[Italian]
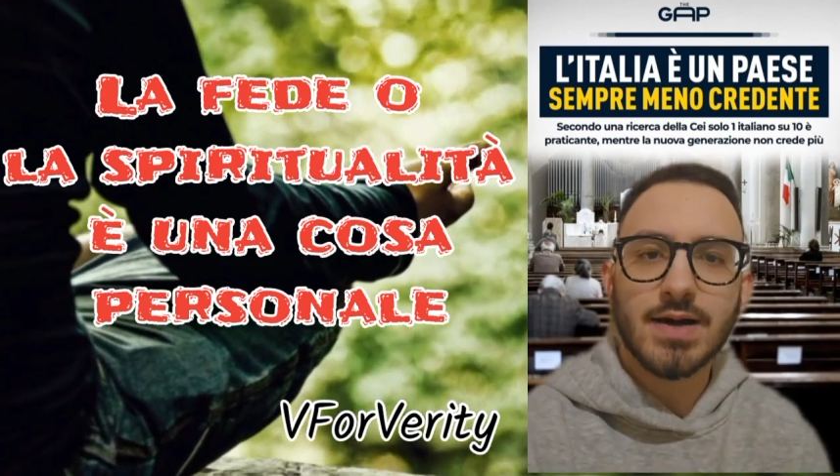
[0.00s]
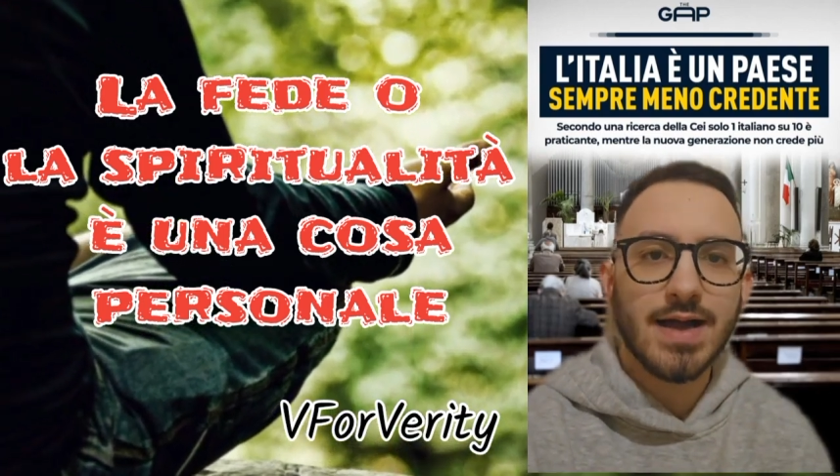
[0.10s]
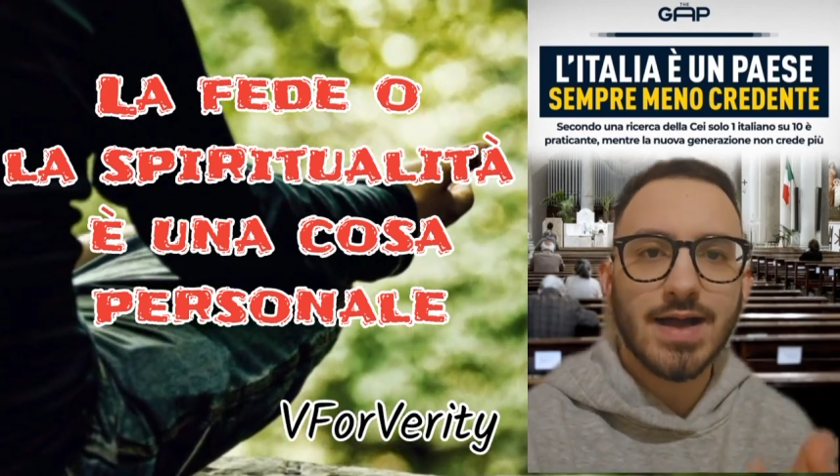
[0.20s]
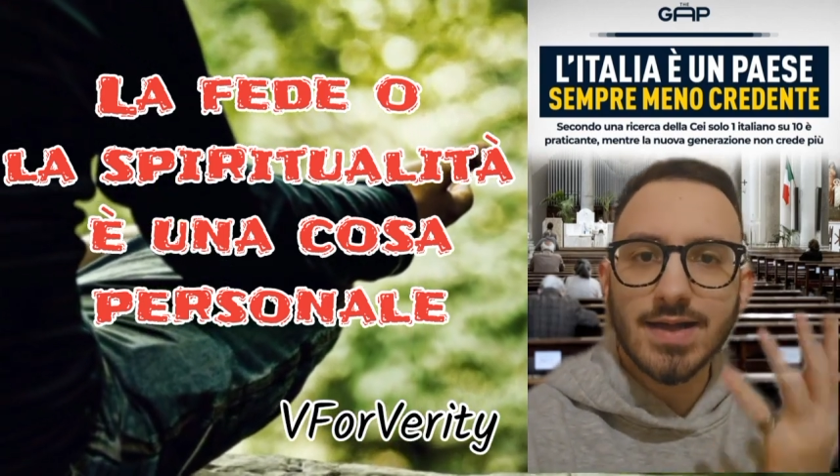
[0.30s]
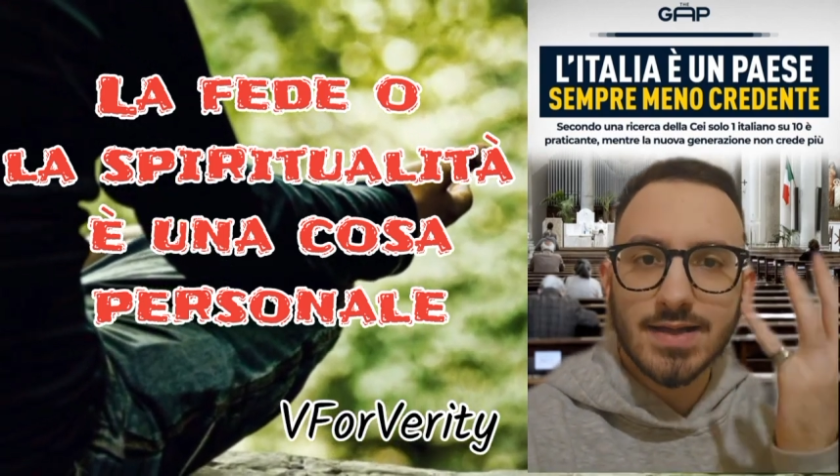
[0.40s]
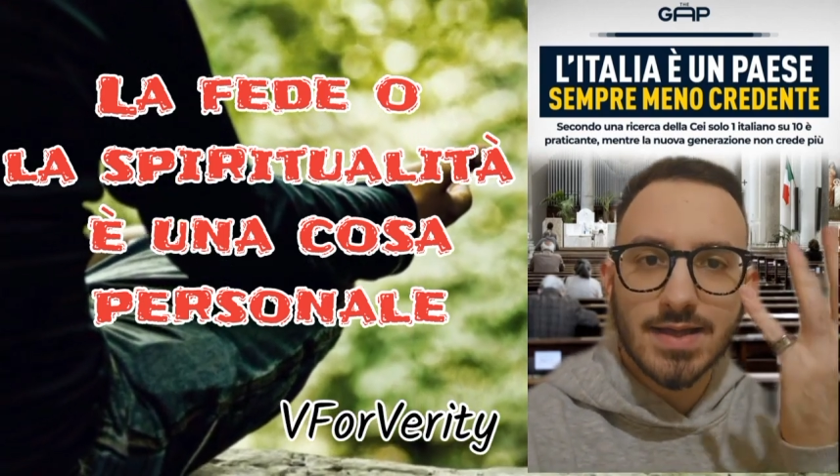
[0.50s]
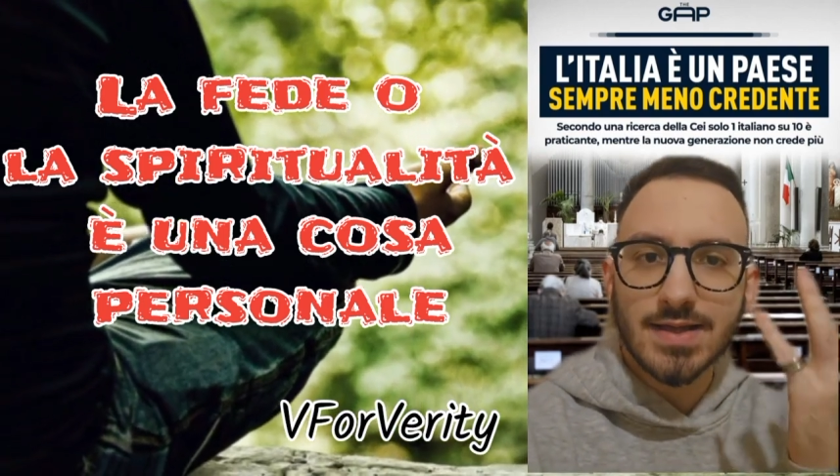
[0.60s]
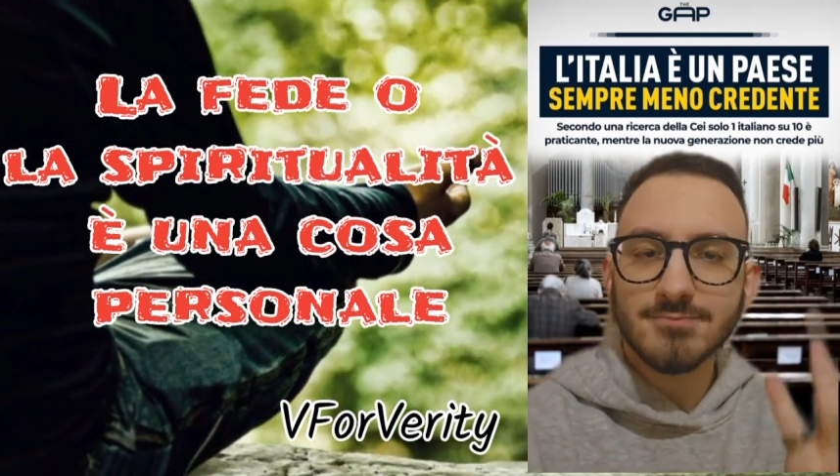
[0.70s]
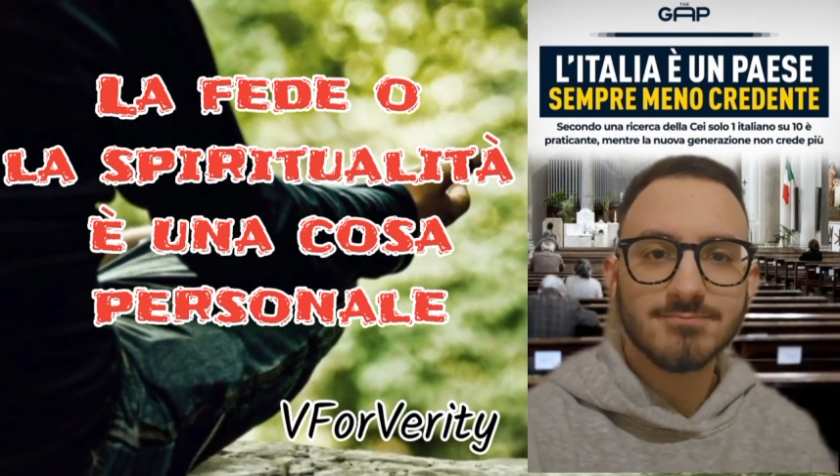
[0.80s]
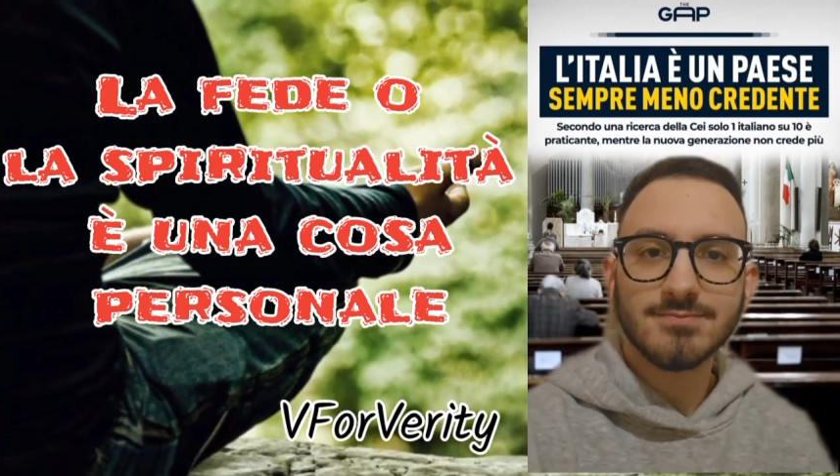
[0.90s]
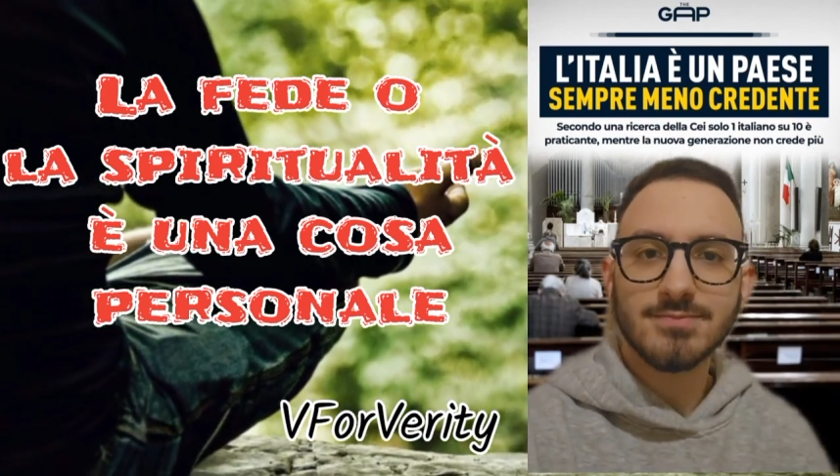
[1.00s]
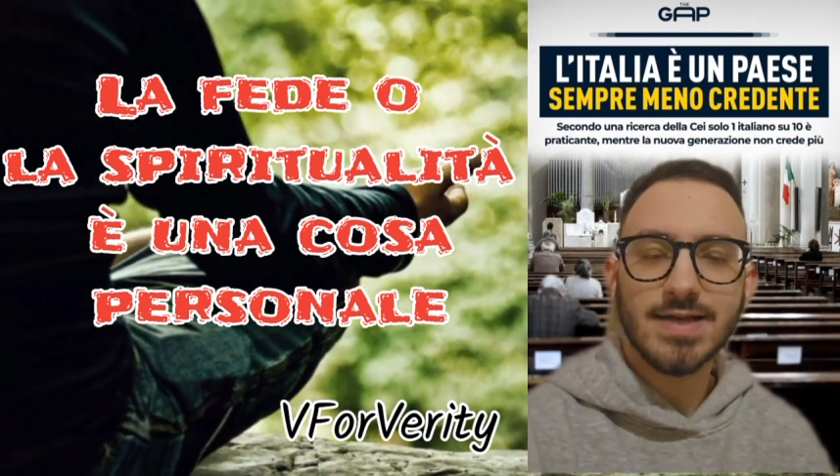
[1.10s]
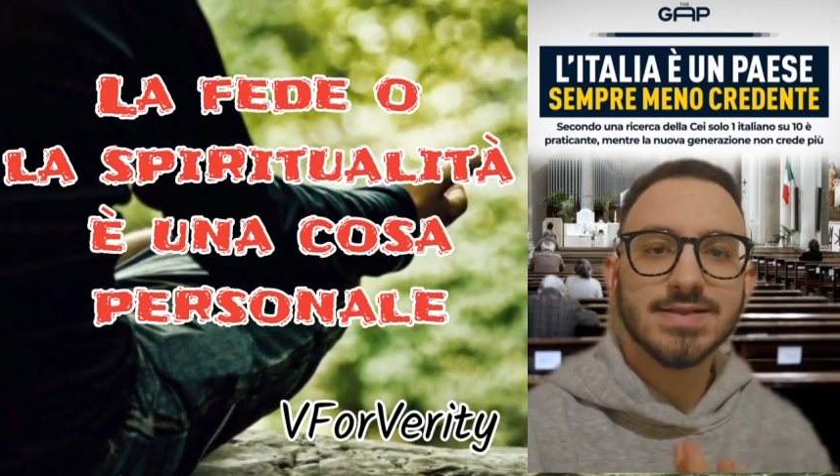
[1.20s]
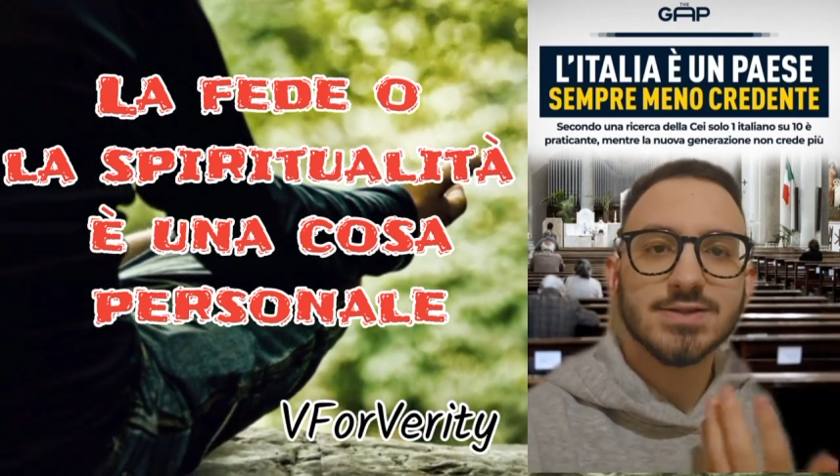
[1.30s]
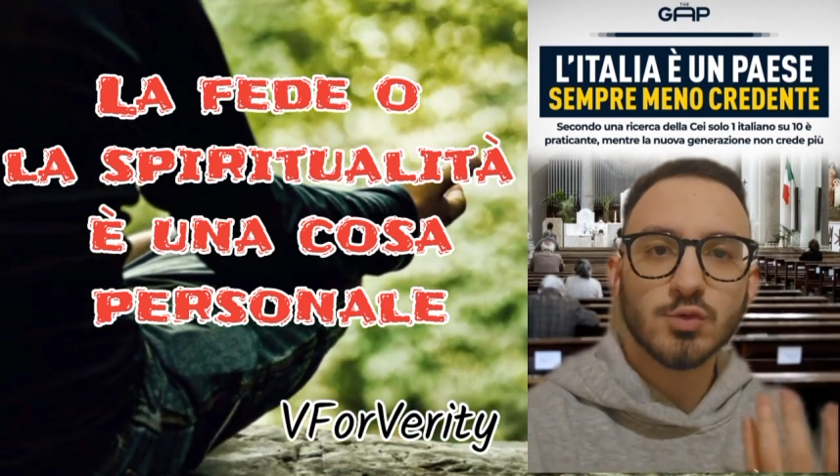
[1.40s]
ma anche le